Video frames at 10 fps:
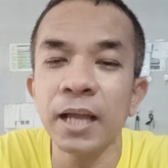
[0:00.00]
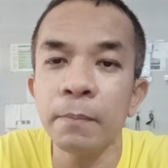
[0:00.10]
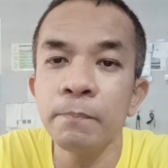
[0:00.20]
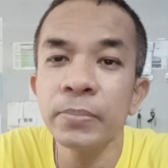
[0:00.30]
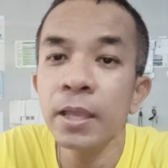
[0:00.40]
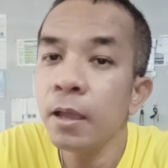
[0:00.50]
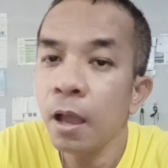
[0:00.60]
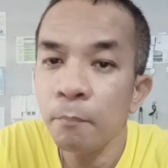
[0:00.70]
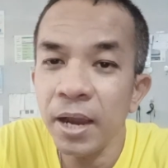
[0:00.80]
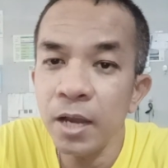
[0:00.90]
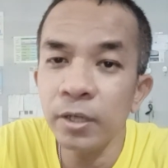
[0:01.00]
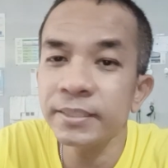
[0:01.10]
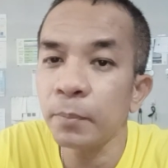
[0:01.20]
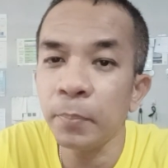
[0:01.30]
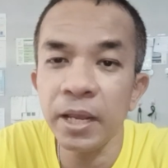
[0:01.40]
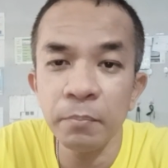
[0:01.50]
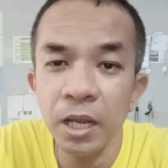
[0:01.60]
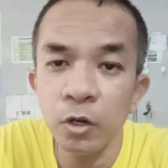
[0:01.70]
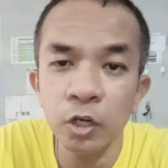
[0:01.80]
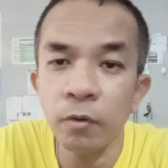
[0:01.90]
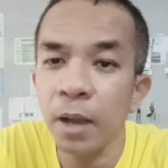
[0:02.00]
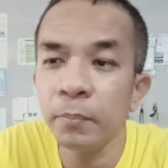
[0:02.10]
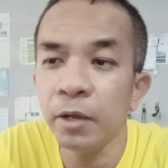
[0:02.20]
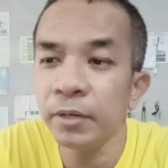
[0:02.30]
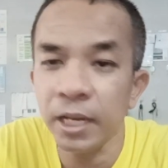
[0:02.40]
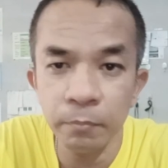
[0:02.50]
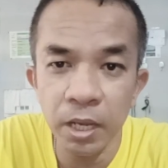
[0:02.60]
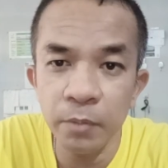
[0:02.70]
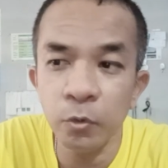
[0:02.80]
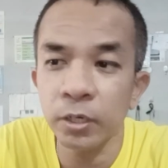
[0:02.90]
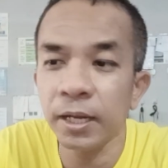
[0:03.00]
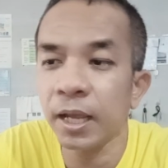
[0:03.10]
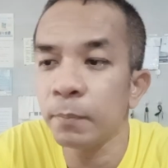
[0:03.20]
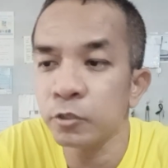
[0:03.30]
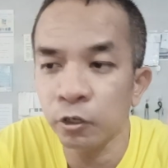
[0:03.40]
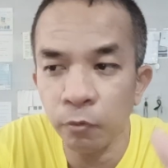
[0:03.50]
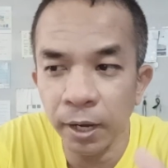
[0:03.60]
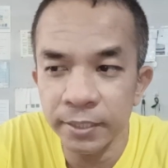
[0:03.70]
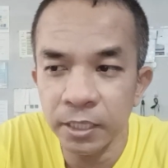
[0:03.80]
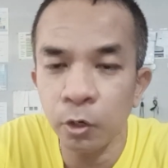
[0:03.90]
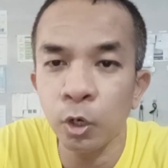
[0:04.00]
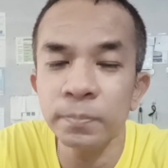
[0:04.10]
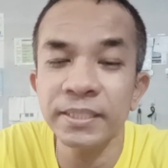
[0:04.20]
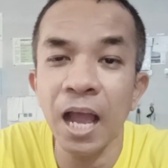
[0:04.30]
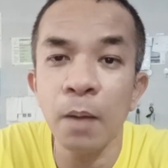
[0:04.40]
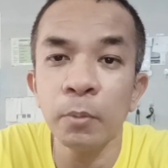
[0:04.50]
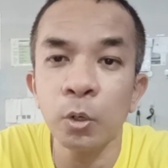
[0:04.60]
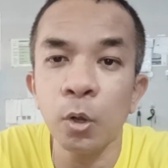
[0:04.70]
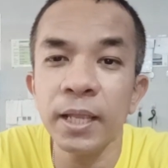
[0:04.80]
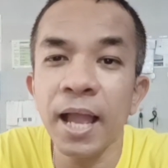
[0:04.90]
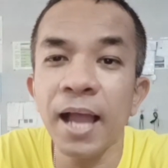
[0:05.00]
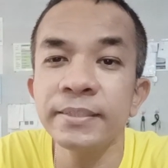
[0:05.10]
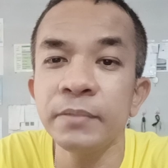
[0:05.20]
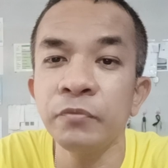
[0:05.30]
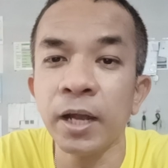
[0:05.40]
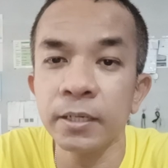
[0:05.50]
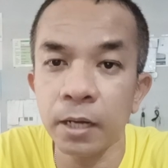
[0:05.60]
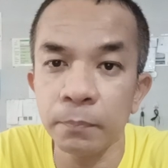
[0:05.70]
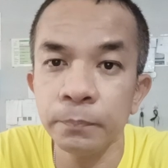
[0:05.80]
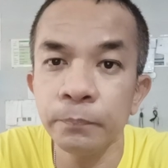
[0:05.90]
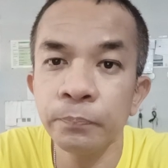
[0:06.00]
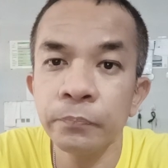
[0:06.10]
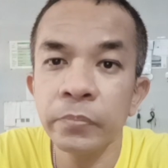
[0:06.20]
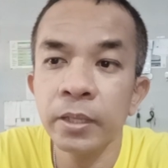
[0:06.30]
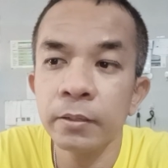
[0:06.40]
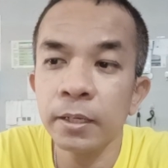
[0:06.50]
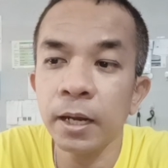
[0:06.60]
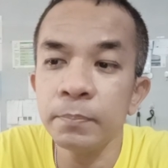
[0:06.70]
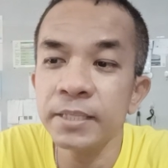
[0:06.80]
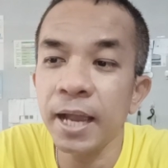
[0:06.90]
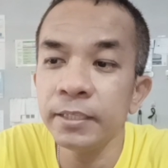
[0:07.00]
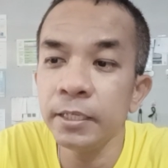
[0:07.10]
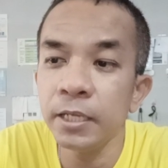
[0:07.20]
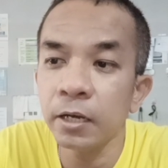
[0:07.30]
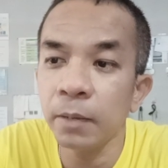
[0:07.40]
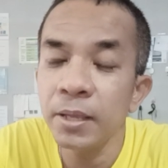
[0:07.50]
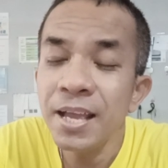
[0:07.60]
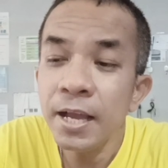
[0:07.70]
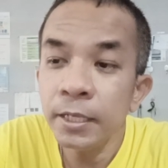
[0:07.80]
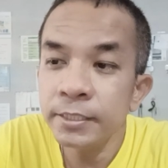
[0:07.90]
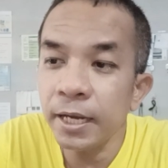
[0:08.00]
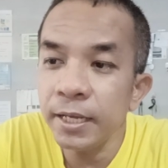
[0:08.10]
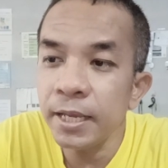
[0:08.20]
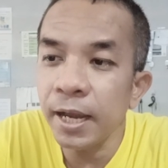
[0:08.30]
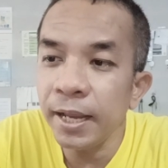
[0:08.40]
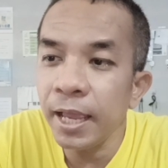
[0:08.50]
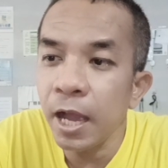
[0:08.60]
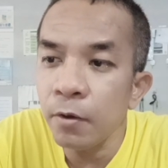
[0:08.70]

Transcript: ครับ ไม่ลดสปีดไม่ลดความเร็วเน็ตไม่หมดนะครับ จนกว่าจะครบ350วันครับนะครับจ่ายทีเดียวครับ เฉลี่ยแล้ว